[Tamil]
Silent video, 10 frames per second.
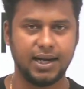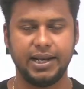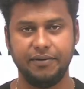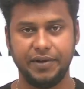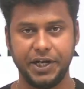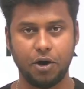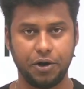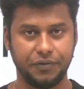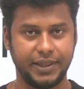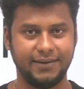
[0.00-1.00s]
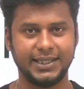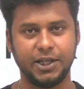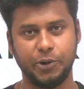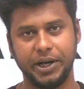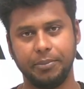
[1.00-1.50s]
நன்றி வீடியோ ஆடியோ தெளிவாக
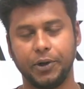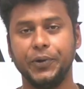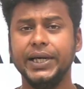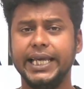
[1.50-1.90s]
தெரியும் நம்புறோம்